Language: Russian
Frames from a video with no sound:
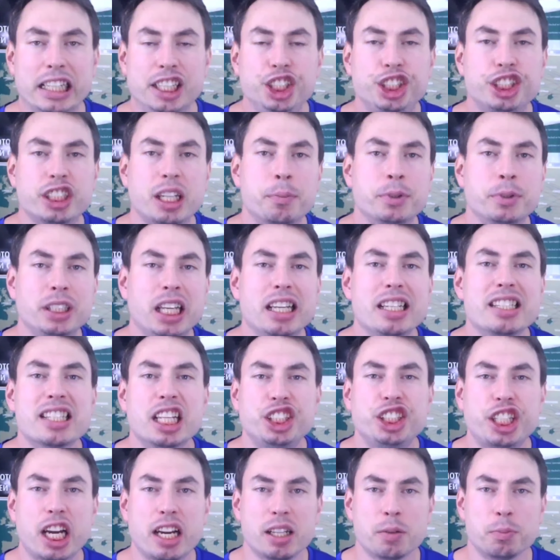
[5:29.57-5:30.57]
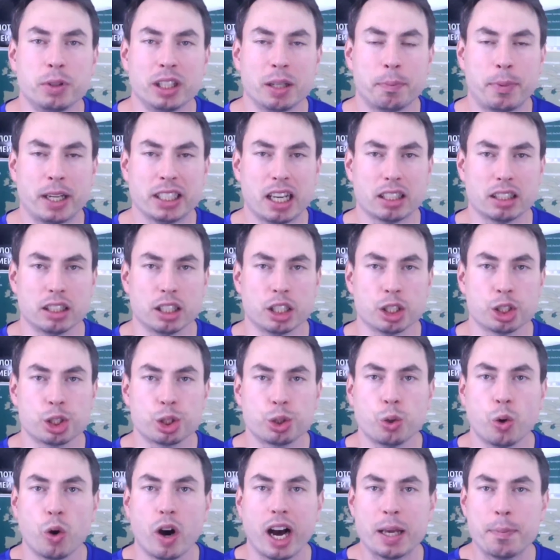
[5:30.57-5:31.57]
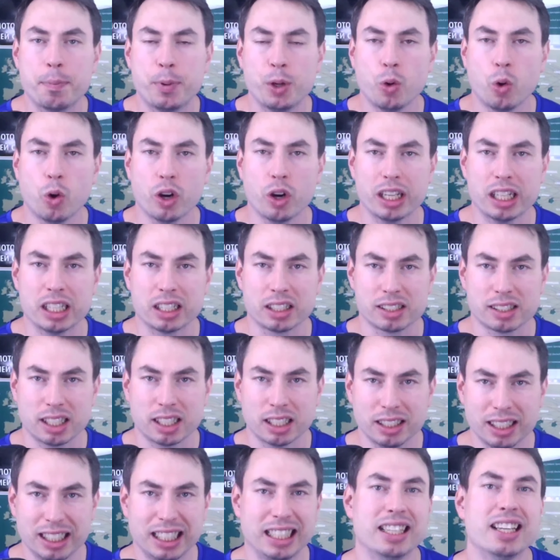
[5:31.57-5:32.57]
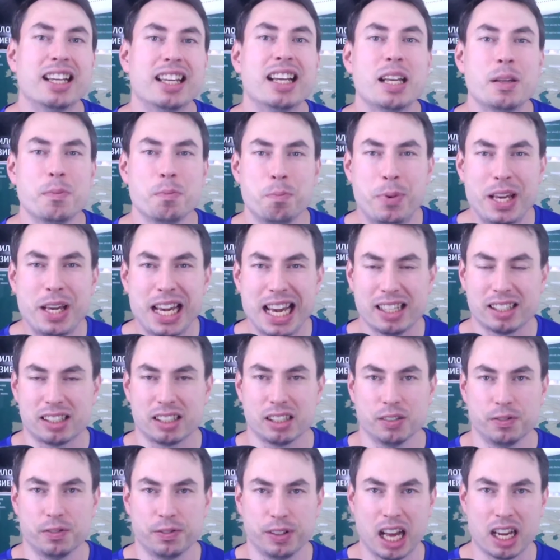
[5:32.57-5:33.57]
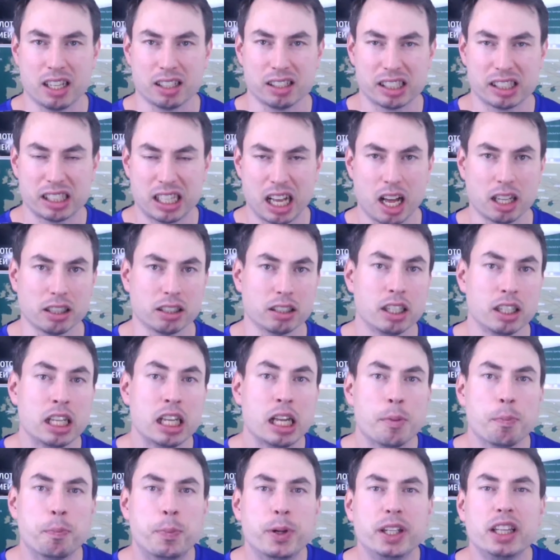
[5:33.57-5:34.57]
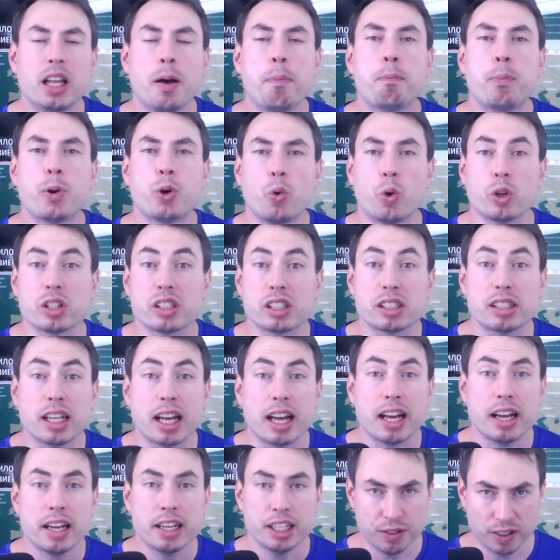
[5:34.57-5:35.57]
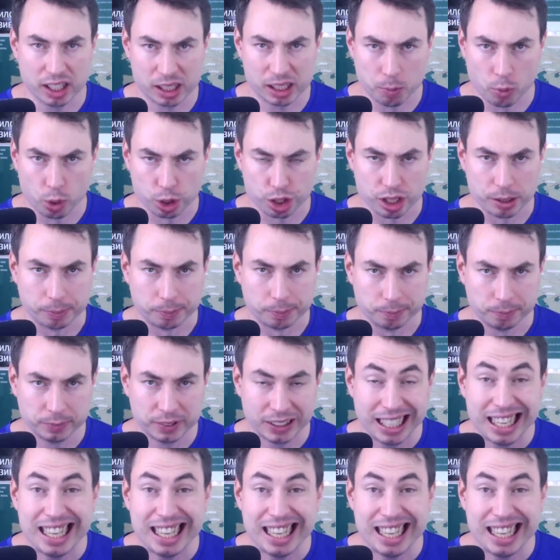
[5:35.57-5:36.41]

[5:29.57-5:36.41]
Лично мне изначально было понятно, что IPO Air Astana без Flyer Stan было просто невозможным.